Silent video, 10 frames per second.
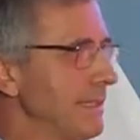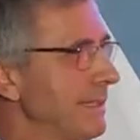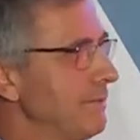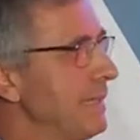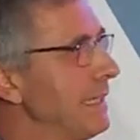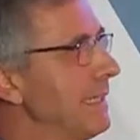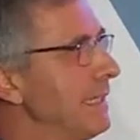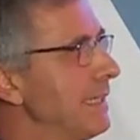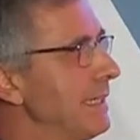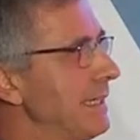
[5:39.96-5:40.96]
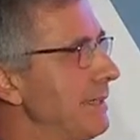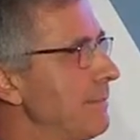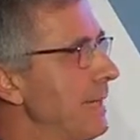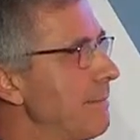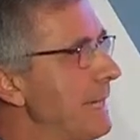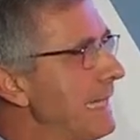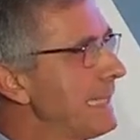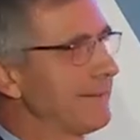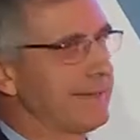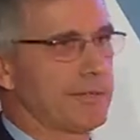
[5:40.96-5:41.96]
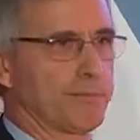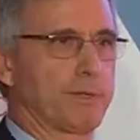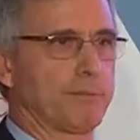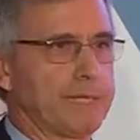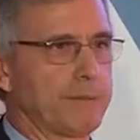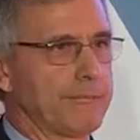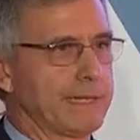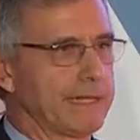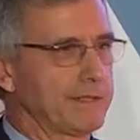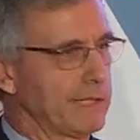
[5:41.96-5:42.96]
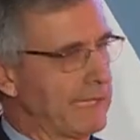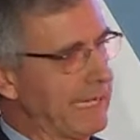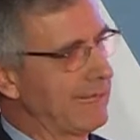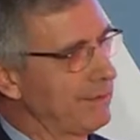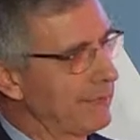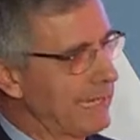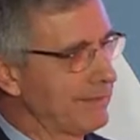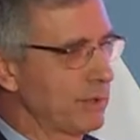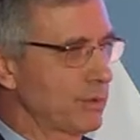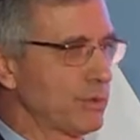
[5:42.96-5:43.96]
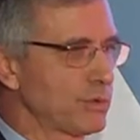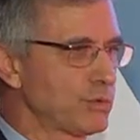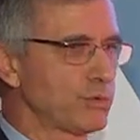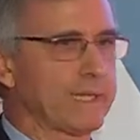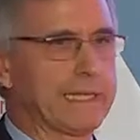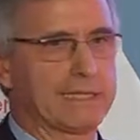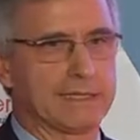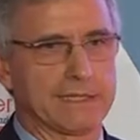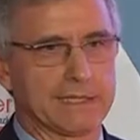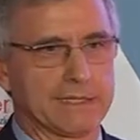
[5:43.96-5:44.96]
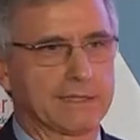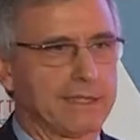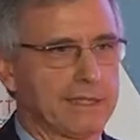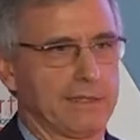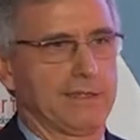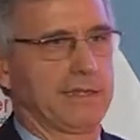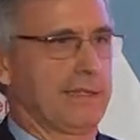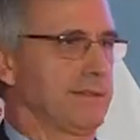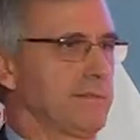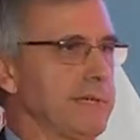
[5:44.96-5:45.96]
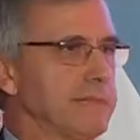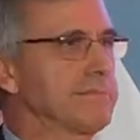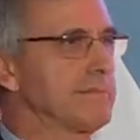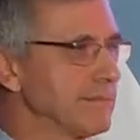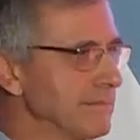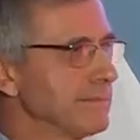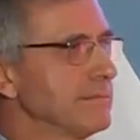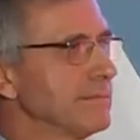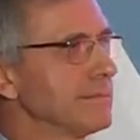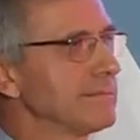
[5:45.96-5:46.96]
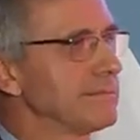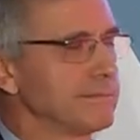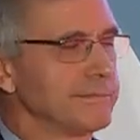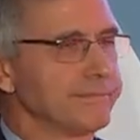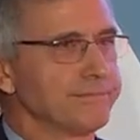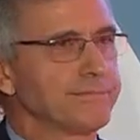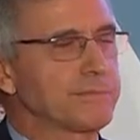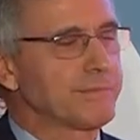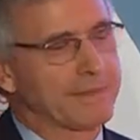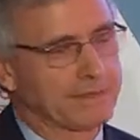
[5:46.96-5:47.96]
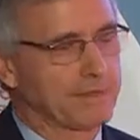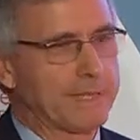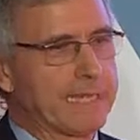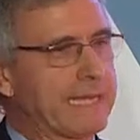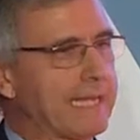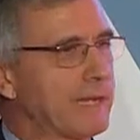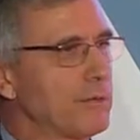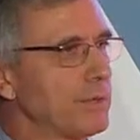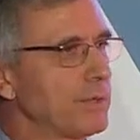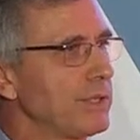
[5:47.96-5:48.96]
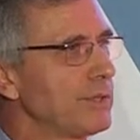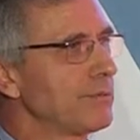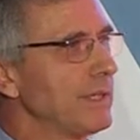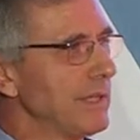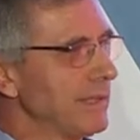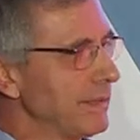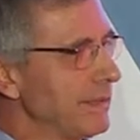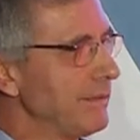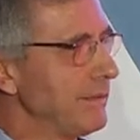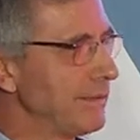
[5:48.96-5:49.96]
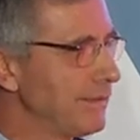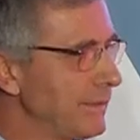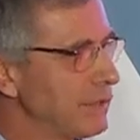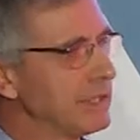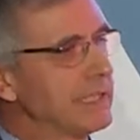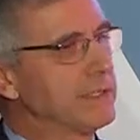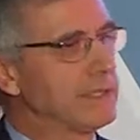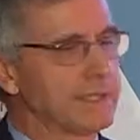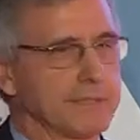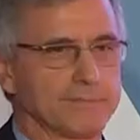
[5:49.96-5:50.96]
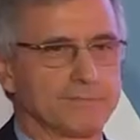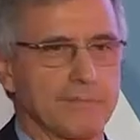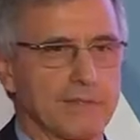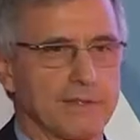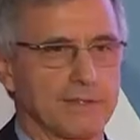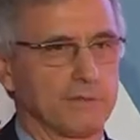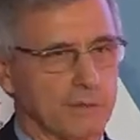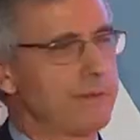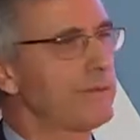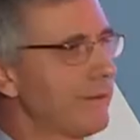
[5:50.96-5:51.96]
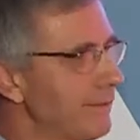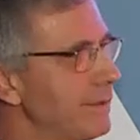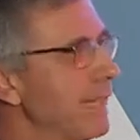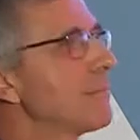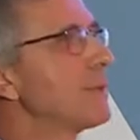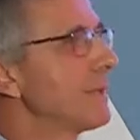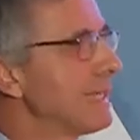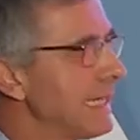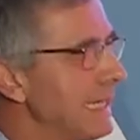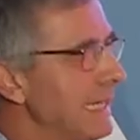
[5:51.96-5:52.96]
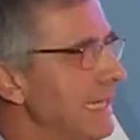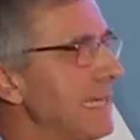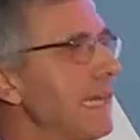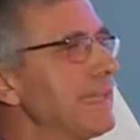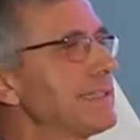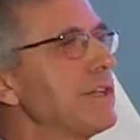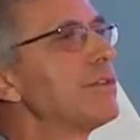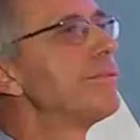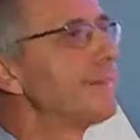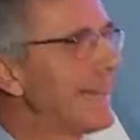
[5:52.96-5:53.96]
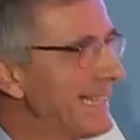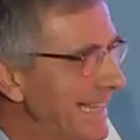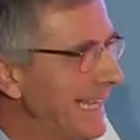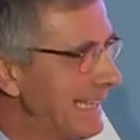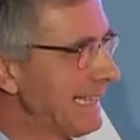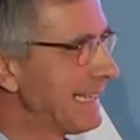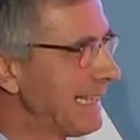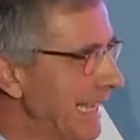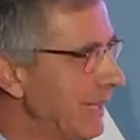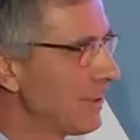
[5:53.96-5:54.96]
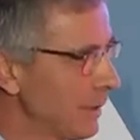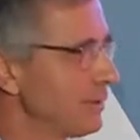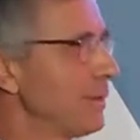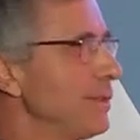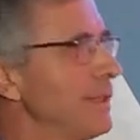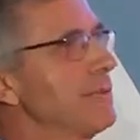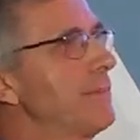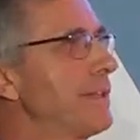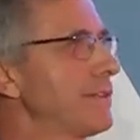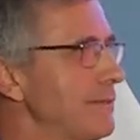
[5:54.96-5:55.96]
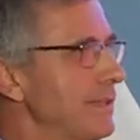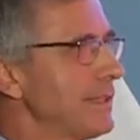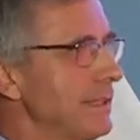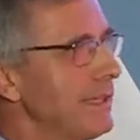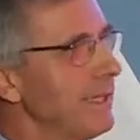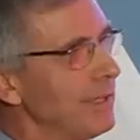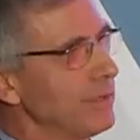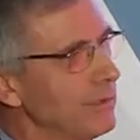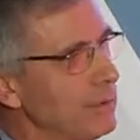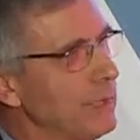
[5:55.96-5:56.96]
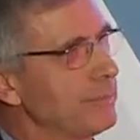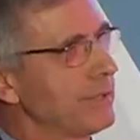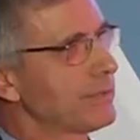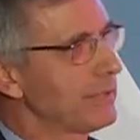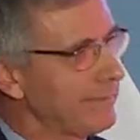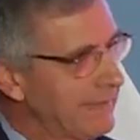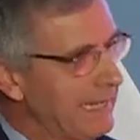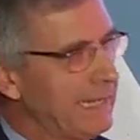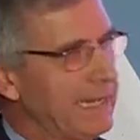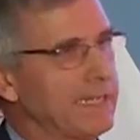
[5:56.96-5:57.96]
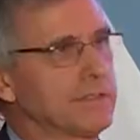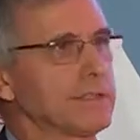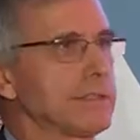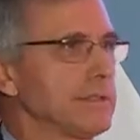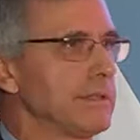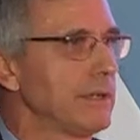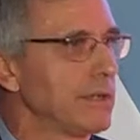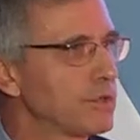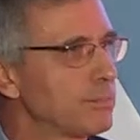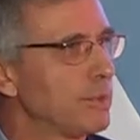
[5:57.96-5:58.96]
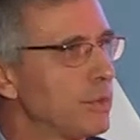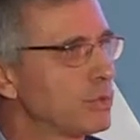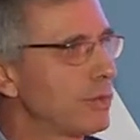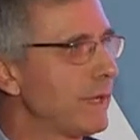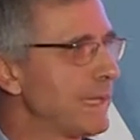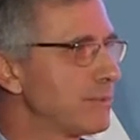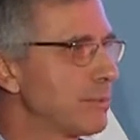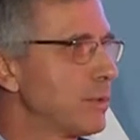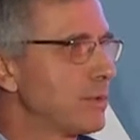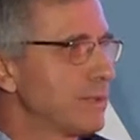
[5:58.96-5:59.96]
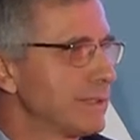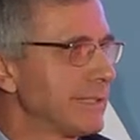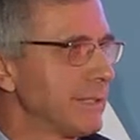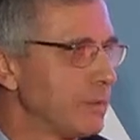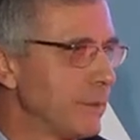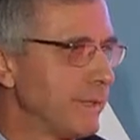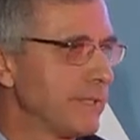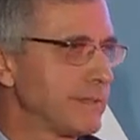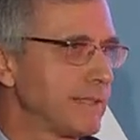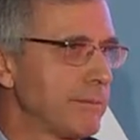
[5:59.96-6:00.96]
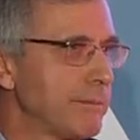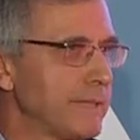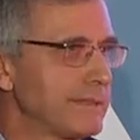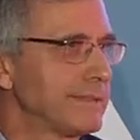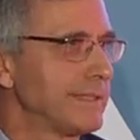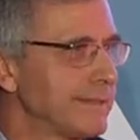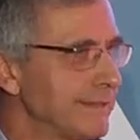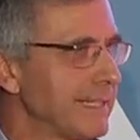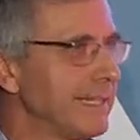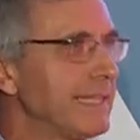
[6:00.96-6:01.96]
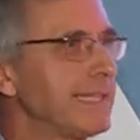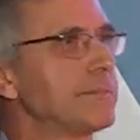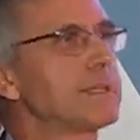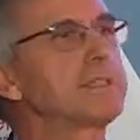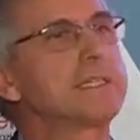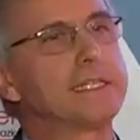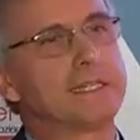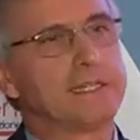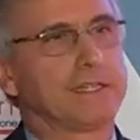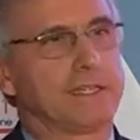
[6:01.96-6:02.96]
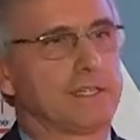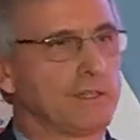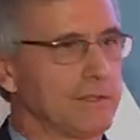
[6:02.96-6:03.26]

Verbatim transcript: eh, eh mia madre aveva il problema che cioè, lei lavorava, io ero uno studente, eh, insomma, mm, insomma era, era, un pochino di, difficile, ehm, cioè, dovevo, non è che potevo andare lì e non fare niente, ecco, questo volevo dire, spesso a volte una persona va all'estero, lo sposo o la sposa sta due mesi, tre mesi senza fare niente, però io